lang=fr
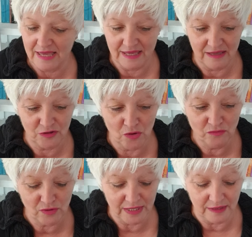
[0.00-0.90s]
Et
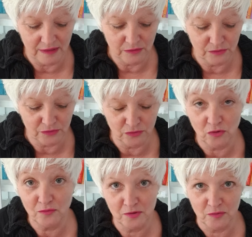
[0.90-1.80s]
donc voilà,
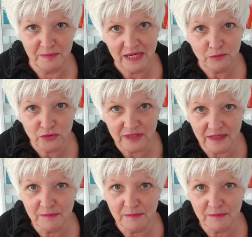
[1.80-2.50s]
donc 1000 abonnés,